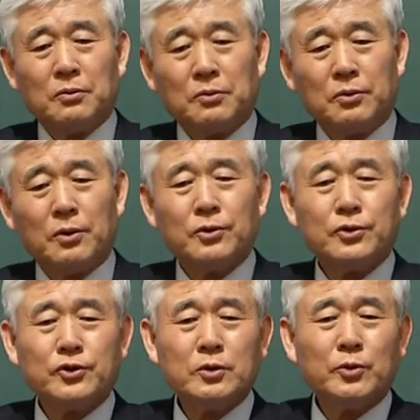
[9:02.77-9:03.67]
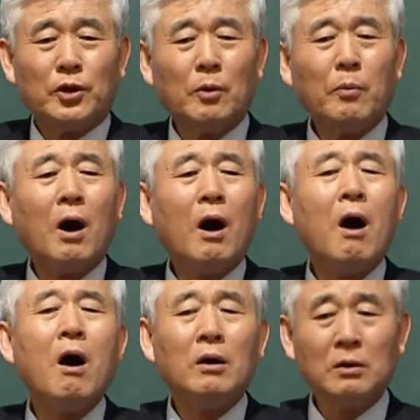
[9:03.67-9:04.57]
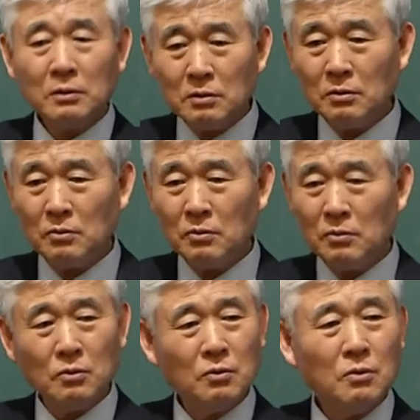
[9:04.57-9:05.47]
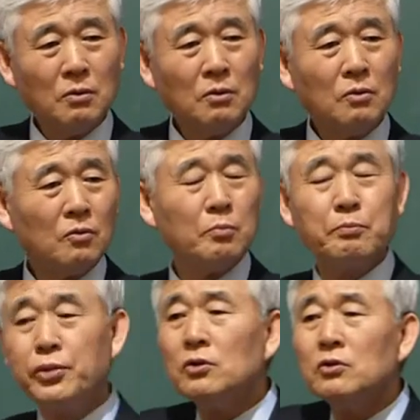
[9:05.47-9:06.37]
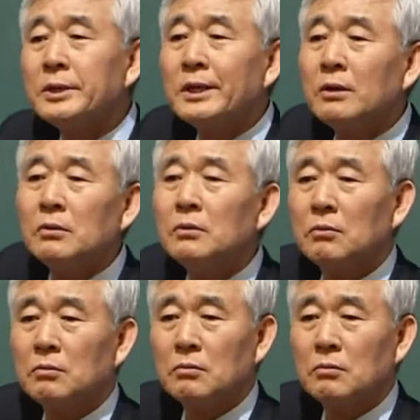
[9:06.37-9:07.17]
그래, 열심히 해봐. 그 비전이 없잖아요.